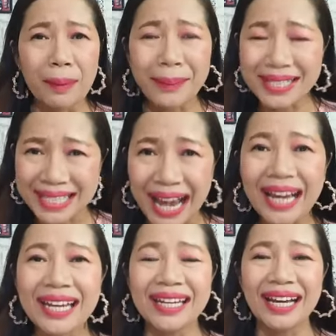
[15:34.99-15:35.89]
ไม่ใช่
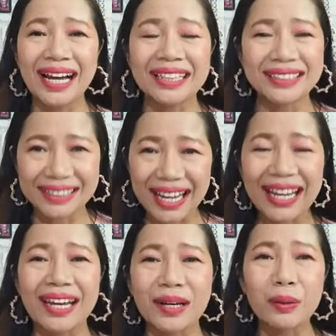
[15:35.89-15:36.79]
นะคะ แต่
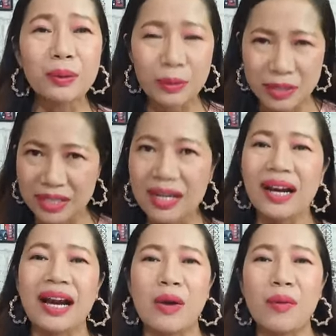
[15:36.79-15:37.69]
ครูเชื่อ
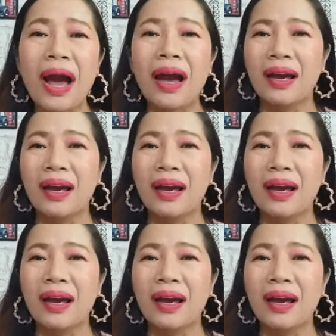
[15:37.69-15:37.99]
ค่ะว่า